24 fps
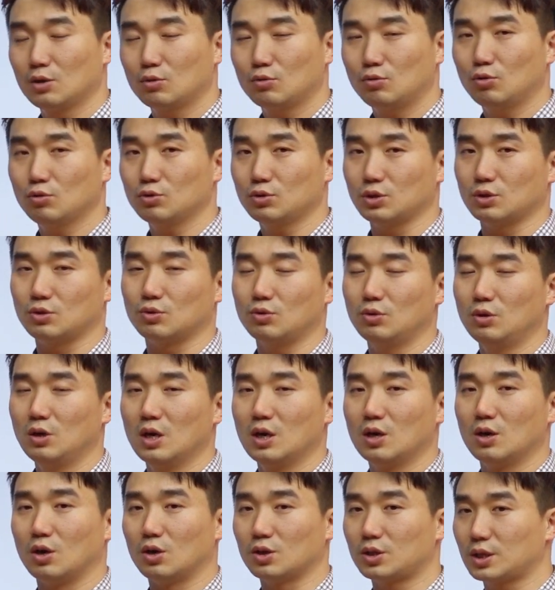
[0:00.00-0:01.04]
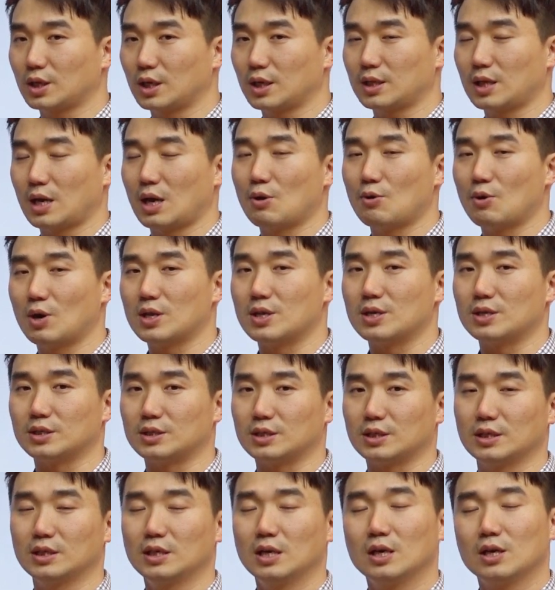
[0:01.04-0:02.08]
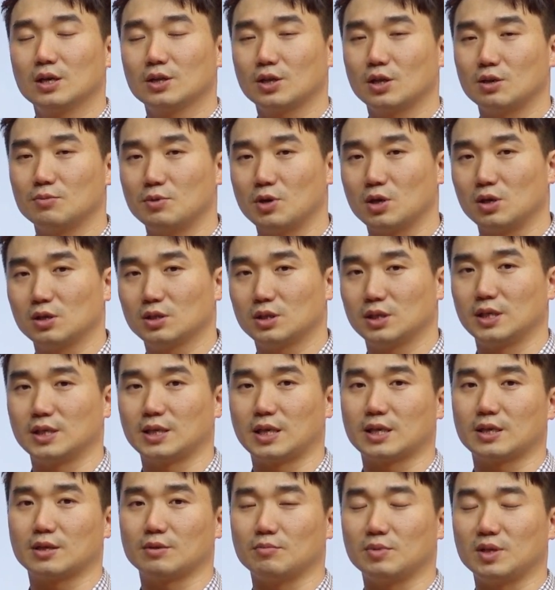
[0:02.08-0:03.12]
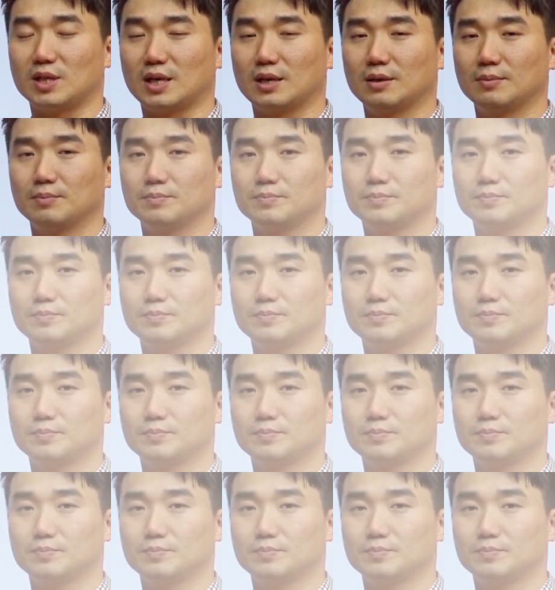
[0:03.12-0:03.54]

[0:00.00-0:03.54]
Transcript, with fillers: 코드로 어떻게 사용하는지 설명을 드리겠습니다.